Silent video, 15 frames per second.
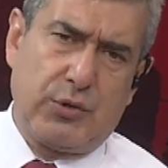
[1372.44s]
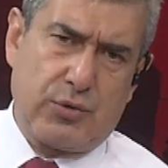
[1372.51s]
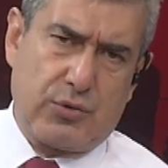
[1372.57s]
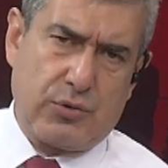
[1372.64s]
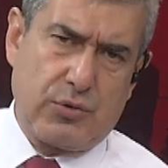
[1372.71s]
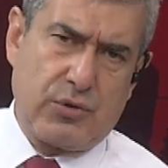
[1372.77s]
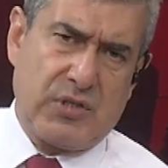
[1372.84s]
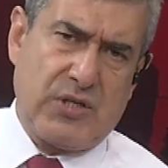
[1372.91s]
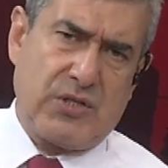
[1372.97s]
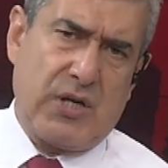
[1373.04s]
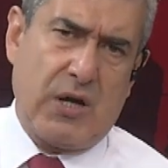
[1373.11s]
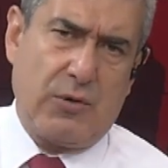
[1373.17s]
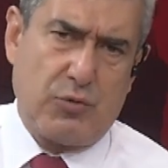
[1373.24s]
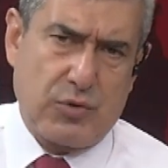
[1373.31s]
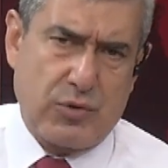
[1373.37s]
biliyorsunuz
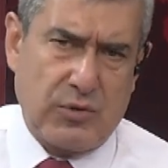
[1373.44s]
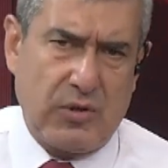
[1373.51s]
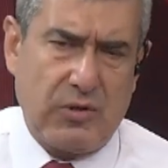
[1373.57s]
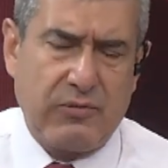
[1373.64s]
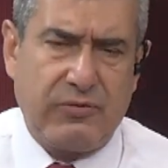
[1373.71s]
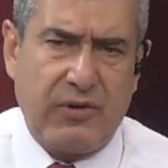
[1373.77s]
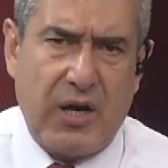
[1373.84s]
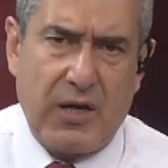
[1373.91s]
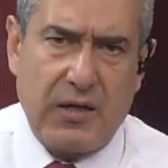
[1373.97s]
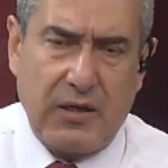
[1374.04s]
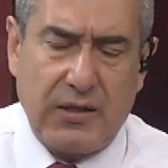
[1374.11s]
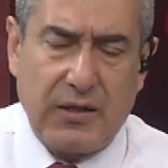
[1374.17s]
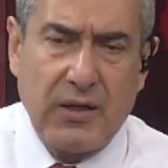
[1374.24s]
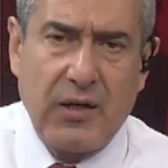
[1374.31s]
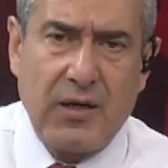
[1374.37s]
tecavüz
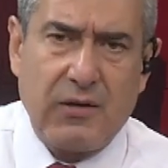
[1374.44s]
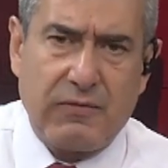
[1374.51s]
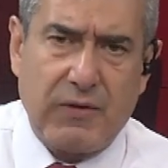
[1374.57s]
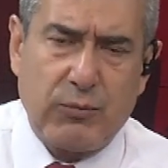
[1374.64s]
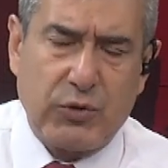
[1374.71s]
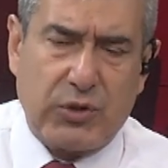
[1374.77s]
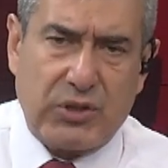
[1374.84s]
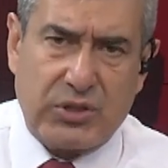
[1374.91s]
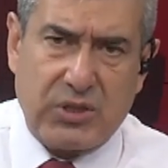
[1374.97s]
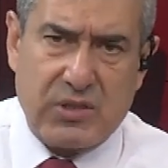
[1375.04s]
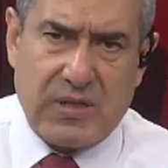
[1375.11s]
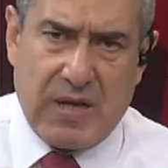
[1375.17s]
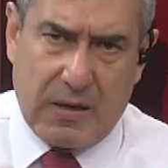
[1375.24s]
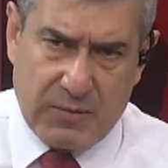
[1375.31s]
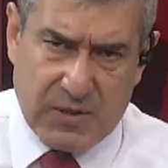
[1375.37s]
faili ve bu
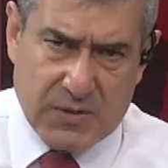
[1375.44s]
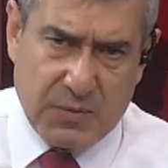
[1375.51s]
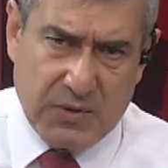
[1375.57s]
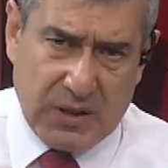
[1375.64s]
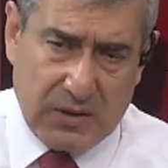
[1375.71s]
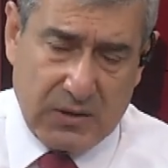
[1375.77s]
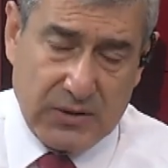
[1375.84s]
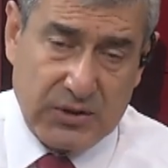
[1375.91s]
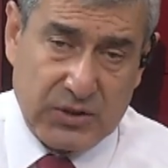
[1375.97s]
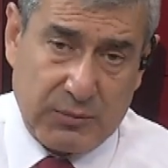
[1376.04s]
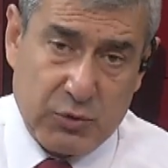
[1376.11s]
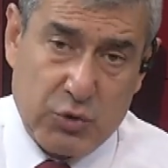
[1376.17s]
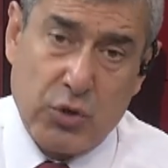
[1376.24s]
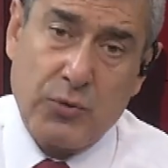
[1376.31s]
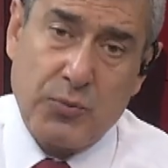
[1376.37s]
kişi serbest bırakıldı.
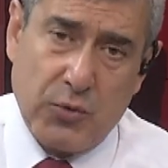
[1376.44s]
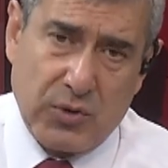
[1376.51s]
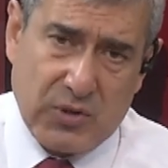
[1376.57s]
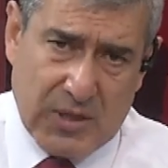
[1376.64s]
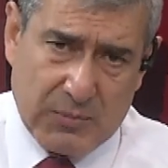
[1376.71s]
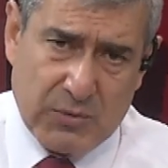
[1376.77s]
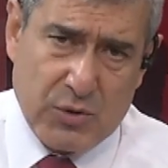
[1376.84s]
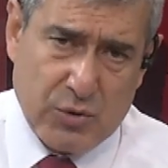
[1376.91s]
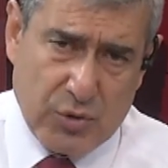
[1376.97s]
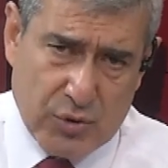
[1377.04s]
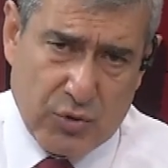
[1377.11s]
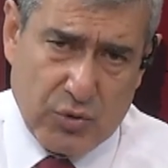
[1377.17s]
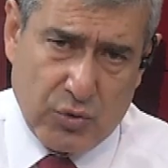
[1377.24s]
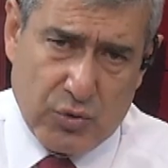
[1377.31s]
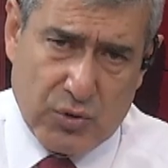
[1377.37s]
Tabii çok büyük tepki
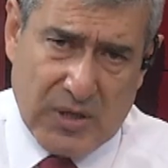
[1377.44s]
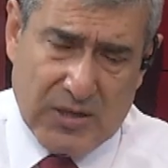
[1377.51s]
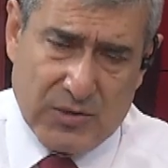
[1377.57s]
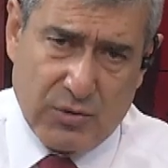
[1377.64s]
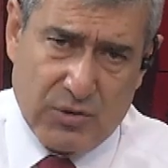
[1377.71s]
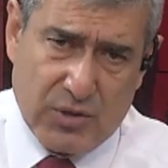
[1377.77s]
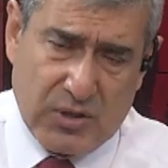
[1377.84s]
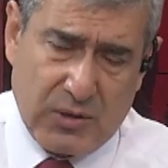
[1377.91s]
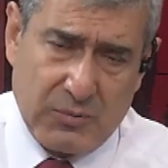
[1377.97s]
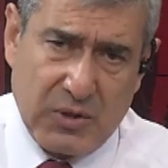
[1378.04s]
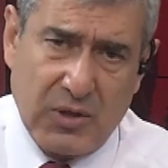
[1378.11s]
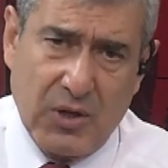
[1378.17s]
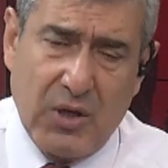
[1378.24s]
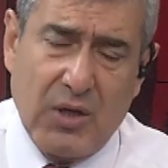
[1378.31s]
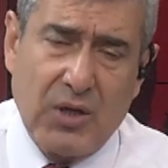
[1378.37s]
söz konusu. Az önce
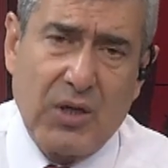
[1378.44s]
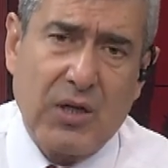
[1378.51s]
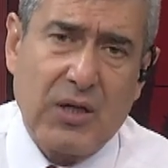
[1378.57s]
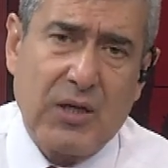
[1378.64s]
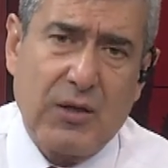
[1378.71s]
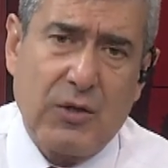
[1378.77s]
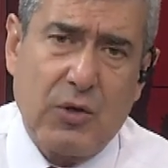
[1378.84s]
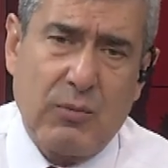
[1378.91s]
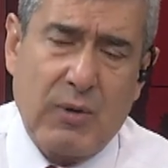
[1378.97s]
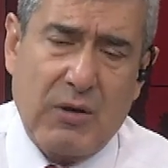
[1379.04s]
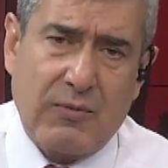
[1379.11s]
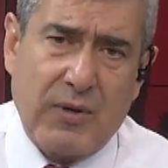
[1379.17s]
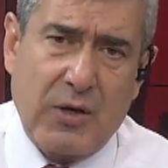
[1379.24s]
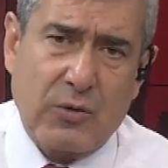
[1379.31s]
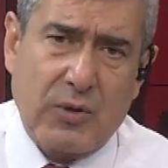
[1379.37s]
tabii
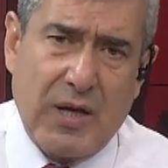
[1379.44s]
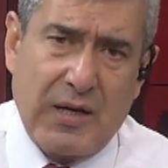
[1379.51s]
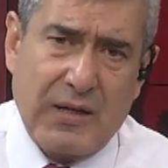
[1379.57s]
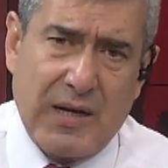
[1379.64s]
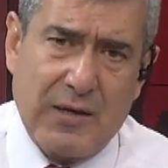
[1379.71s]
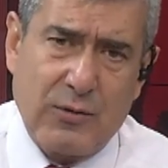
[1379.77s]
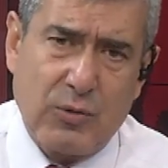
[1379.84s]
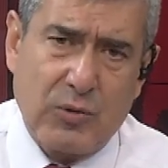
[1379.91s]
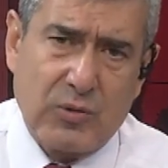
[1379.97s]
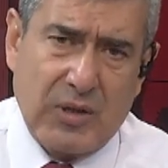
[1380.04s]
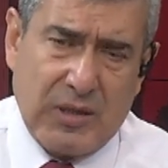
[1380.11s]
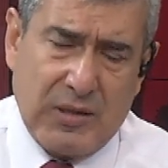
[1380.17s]
Ömer Faruk Gergerlioğlu